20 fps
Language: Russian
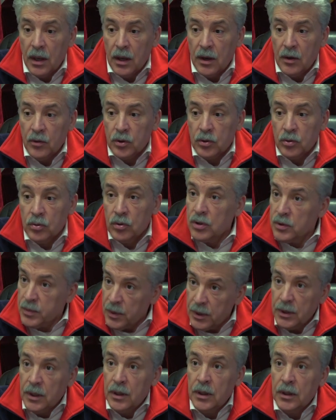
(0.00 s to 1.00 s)
Вот. Но
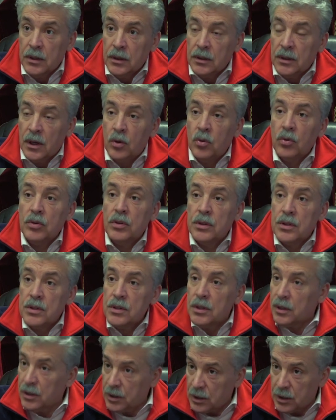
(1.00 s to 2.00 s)
несмотря на это, доходы
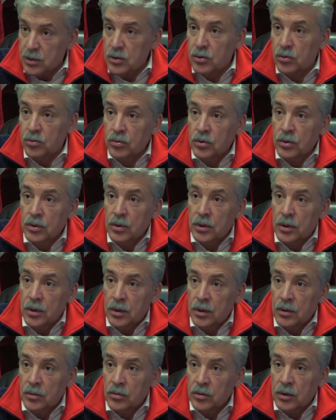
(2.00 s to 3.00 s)
населения растут.
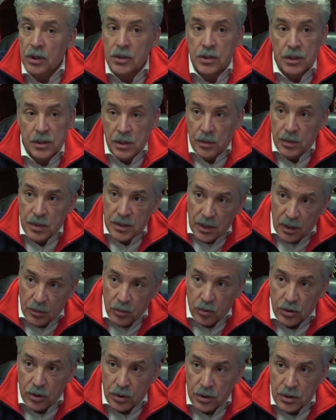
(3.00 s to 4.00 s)
Ну как же, если
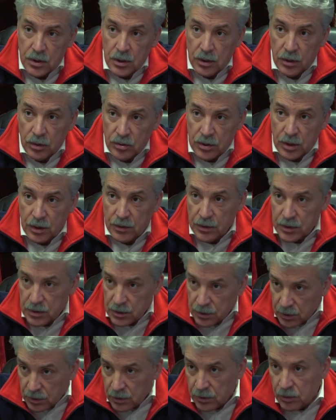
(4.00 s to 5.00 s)
безработица, то,
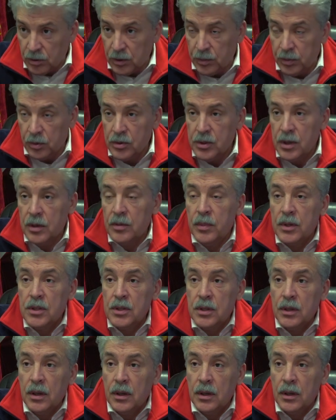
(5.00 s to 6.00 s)
соответственно, люди получают
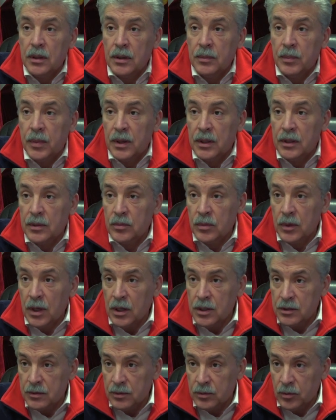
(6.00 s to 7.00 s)
меньше денег. И поэтому
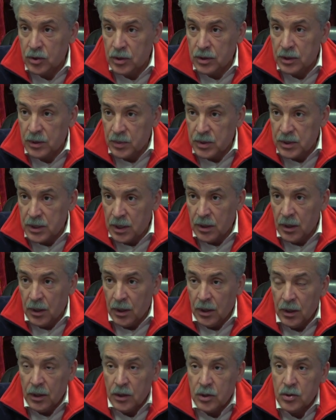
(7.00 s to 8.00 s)
как же вы можете написать,
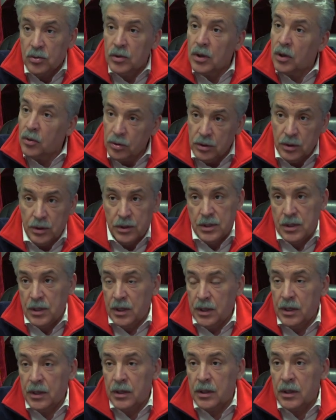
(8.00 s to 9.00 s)
что доходы
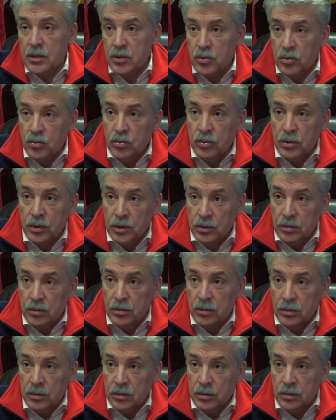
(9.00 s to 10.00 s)
населения растут, и
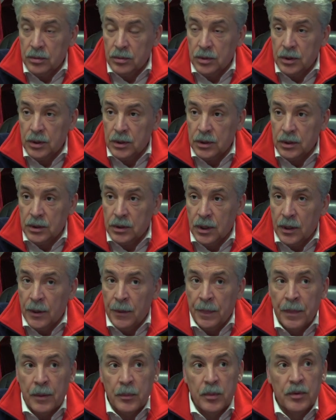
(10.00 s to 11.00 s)
у них
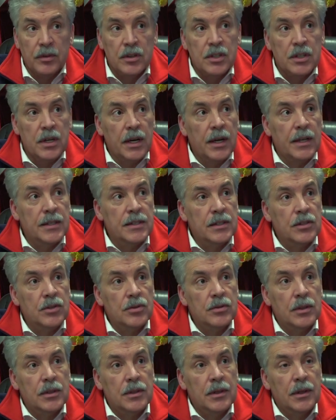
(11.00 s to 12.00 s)
повышается
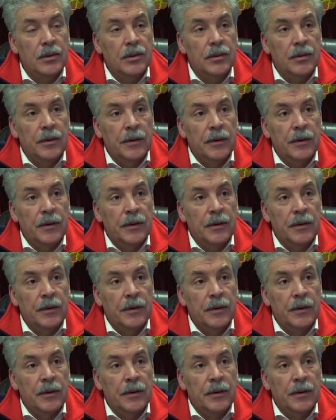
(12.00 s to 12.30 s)
еще, знаешь, как